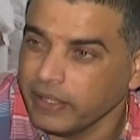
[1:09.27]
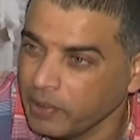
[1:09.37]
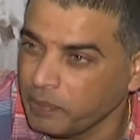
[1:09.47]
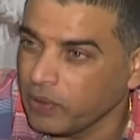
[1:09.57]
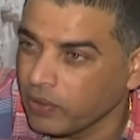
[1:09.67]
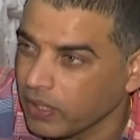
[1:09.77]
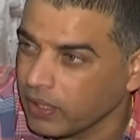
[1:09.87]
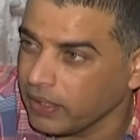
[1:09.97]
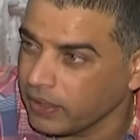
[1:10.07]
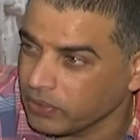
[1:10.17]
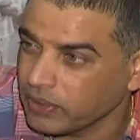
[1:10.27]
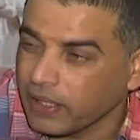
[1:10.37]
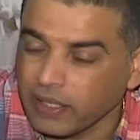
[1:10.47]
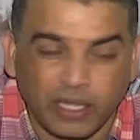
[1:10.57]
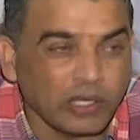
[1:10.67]
ఏపీలో కానీ ఇటు
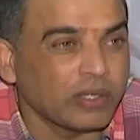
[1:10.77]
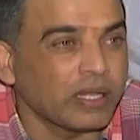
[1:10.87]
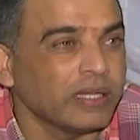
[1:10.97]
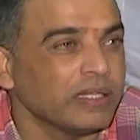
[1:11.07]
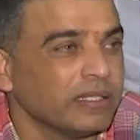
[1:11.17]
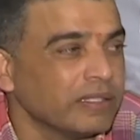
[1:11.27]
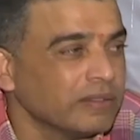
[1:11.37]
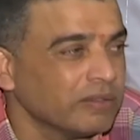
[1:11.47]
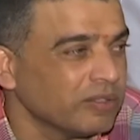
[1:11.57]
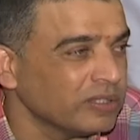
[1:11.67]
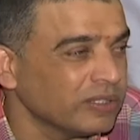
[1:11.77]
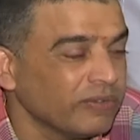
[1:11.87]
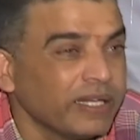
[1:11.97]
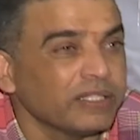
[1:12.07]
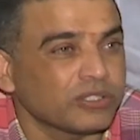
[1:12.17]
తెలంగాణలో కానీ ఈజ్ ఎ
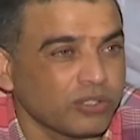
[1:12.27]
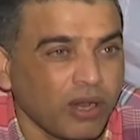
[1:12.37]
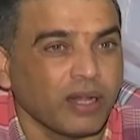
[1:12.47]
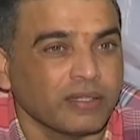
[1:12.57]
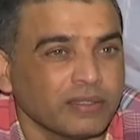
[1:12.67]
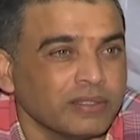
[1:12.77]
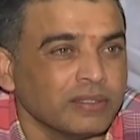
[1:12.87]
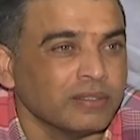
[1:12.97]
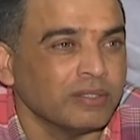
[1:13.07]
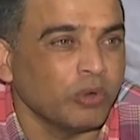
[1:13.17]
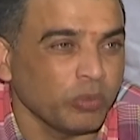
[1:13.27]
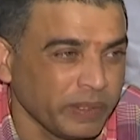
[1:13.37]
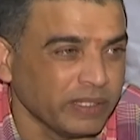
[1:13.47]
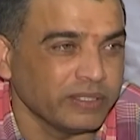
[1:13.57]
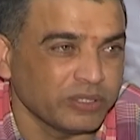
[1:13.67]
వెరీ స్ట్రాంగ్
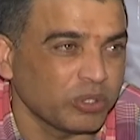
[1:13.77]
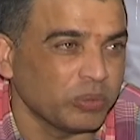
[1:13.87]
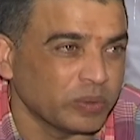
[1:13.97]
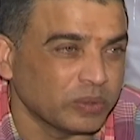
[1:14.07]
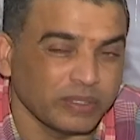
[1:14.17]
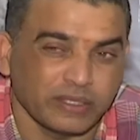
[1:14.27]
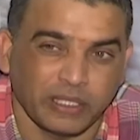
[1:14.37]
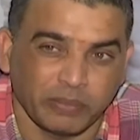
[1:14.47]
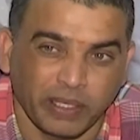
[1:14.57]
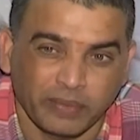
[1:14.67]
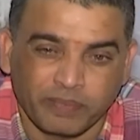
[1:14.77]
ఓపెనింగ్ తీసుకోబోతుంది సినిమా